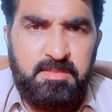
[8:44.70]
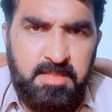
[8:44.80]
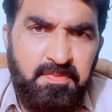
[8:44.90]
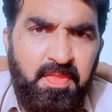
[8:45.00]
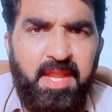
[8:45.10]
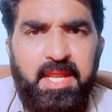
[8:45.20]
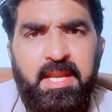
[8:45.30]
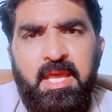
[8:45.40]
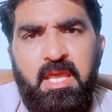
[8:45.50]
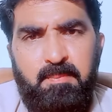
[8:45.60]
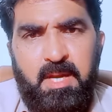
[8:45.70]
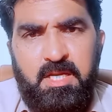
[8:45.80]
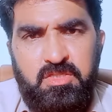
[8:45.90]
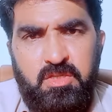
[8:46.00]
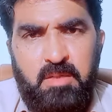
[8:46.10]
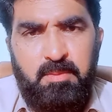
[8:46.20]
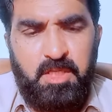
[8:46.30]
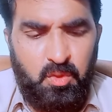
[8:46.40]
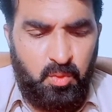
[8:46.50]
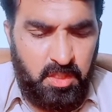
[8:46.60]
जिंदा रहना है पाकिस्तान
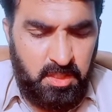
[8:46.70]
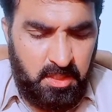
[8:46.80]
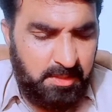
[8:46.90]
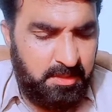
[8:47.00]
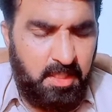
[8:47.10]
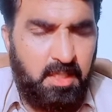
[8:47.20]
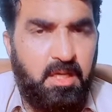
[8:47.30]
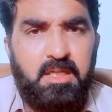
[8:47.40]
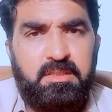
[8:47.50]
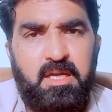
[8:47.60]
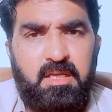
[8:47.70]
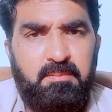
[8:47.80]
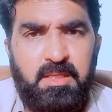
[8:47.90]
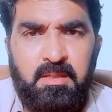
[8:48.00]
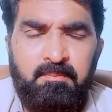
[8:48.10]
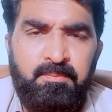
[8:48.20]
में क्योंकि इनके लीडर ने कहा था कि भाई